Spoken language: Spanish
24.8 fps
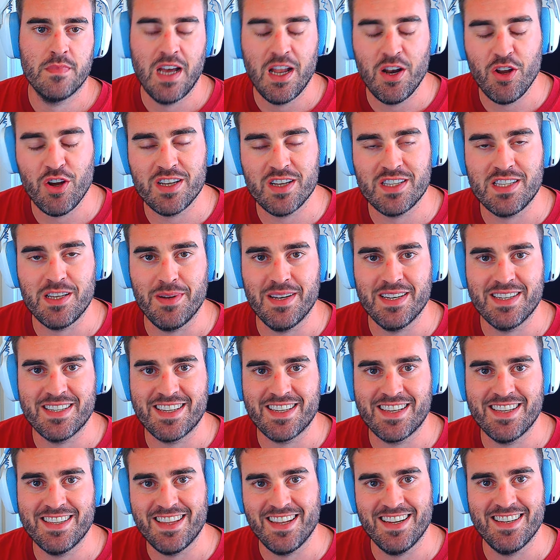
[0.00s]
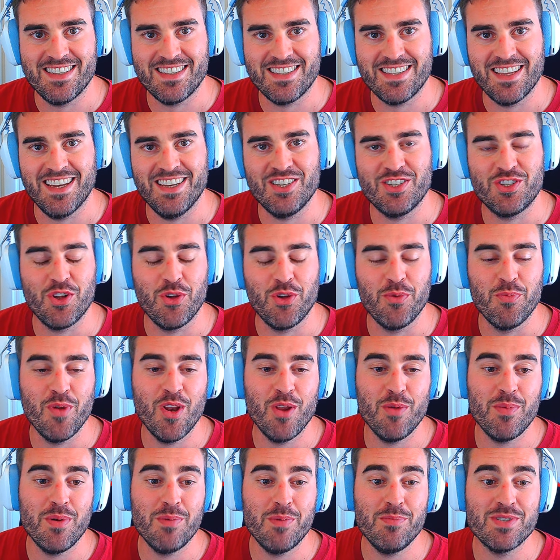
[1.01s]
chavales, ¿qué tal estáis? Soy Milo y
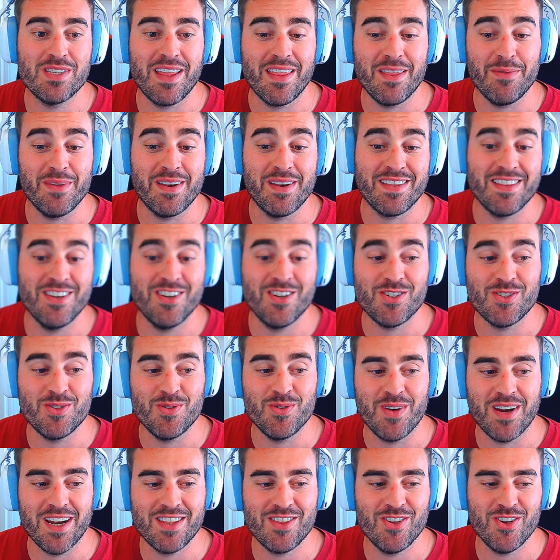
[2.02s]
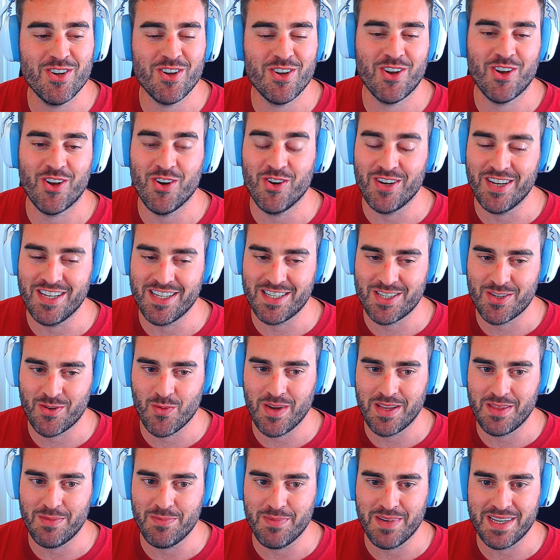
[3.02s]
vamos a divertirnos un rato con
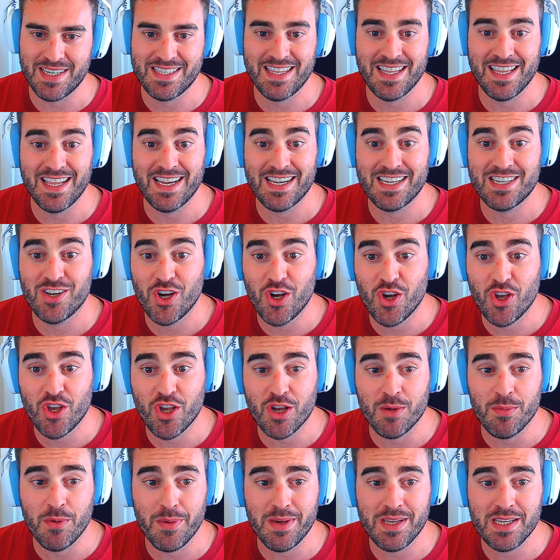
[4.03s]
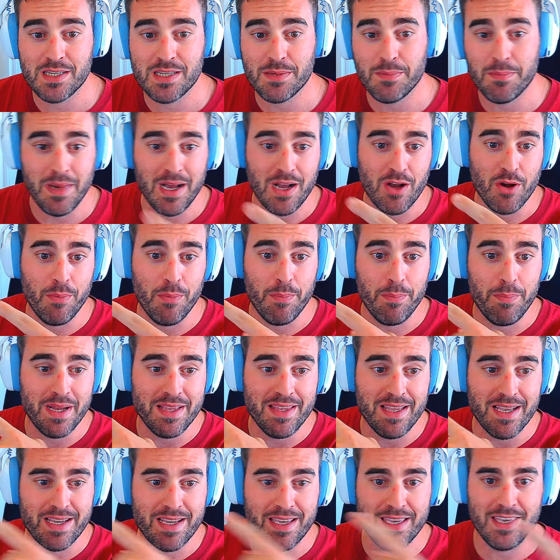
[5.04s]
Squadbusters. Hoy, como veis, me
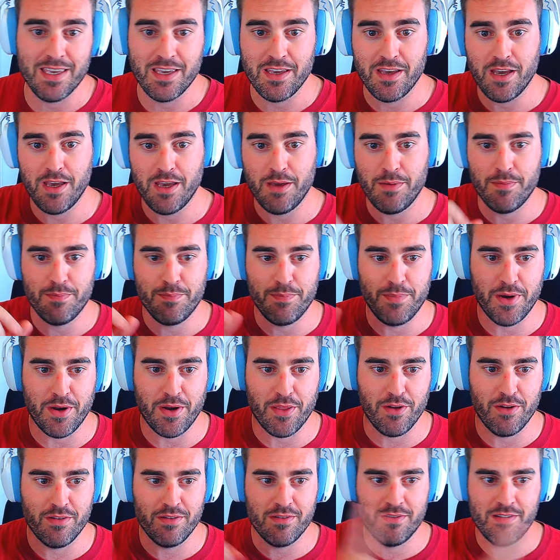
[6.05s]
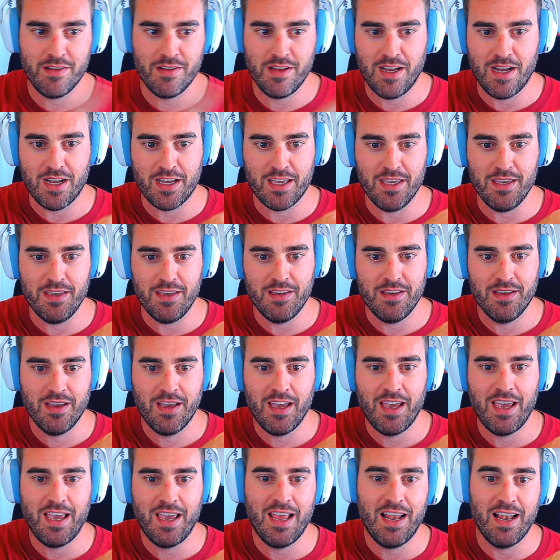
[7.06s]
acompaña aquí, eh, perdón, aquí
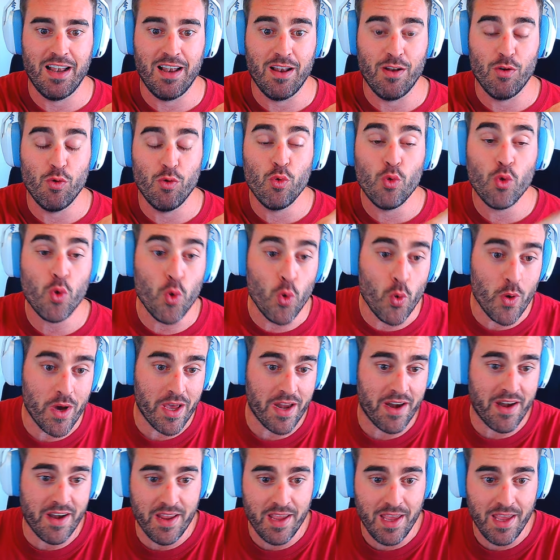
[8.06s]
el, un QR.